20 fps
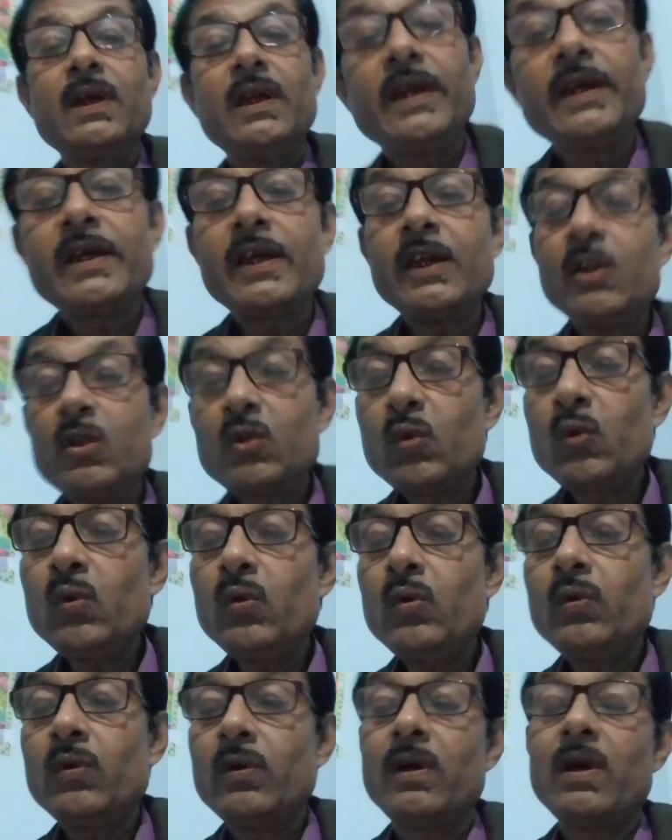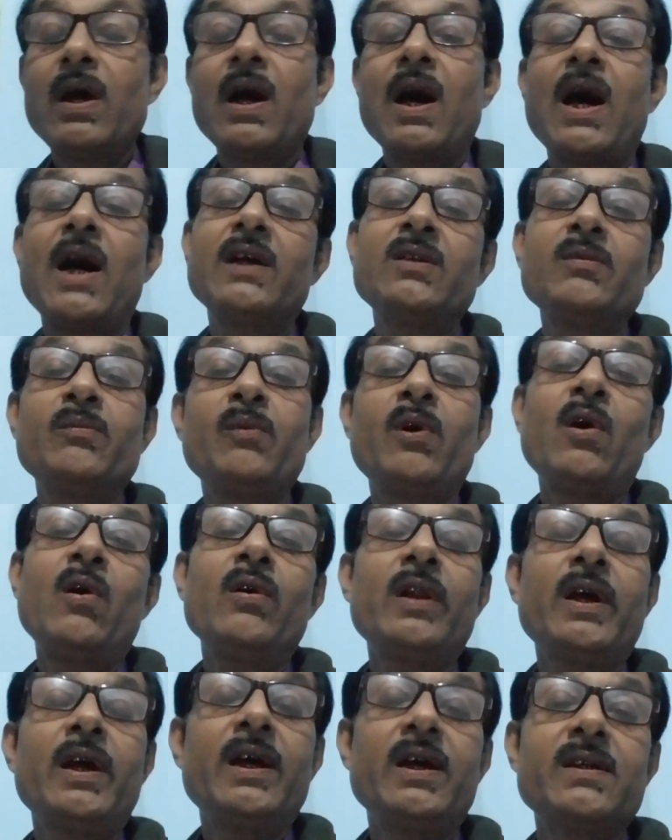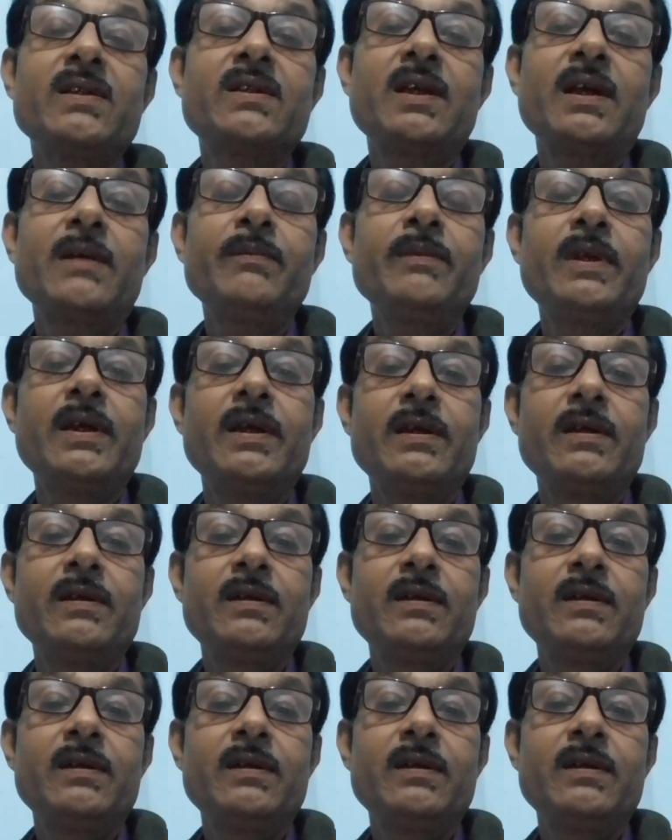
लेकिन तू आज मौन है स्तब्ध